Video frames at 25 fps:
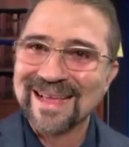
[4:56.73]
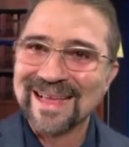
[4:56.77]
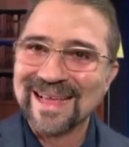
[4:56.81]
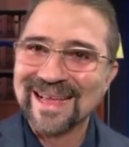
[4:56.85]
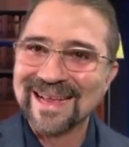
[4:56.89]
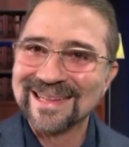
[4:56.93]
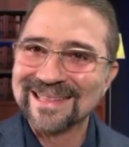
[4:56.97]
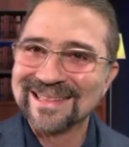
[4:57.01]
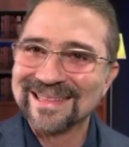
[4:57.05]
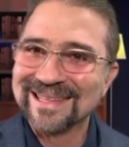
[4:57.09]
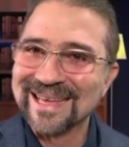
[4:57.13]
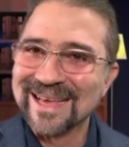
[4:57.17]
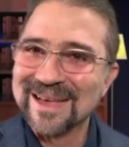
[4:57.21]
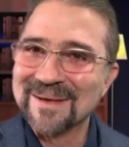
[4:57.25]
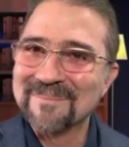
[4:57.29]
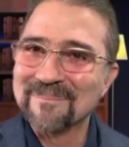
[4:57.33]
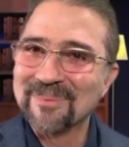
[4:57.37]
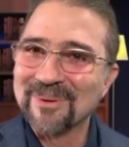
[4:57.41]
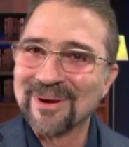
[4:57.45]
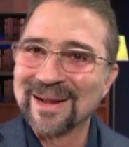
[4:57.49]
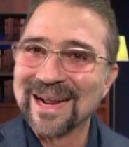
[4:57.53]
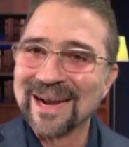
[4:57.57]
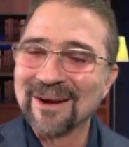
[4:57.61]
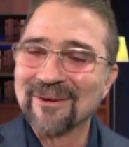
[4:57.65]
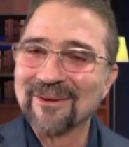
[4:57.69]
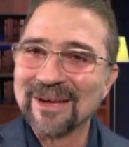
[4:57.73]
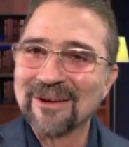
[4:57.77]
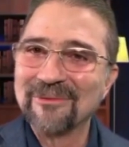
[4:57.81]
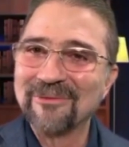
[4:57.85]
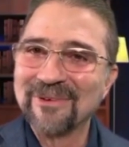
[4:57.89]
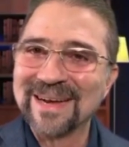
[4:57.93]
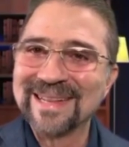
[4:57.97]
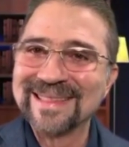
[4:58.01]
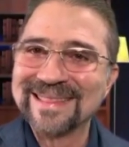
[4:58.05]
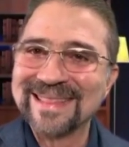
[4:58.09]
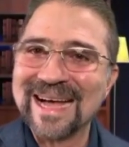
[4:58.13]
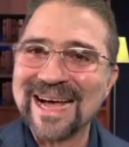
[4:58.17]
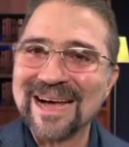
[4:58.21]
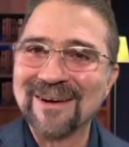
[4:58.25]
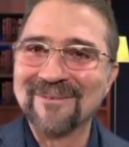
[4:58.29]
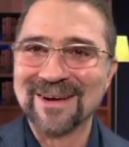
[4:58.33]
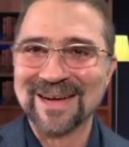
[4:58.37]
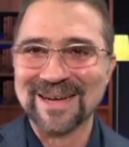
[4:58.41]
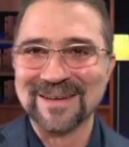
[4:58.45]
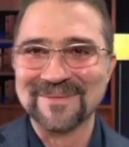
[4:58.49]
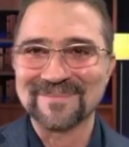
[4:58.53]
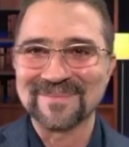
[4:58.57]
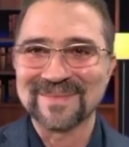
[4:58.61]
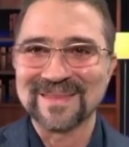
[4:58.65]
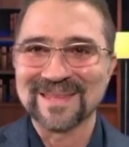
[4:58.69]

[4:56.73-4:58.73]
El tiempo era lo que faltaba.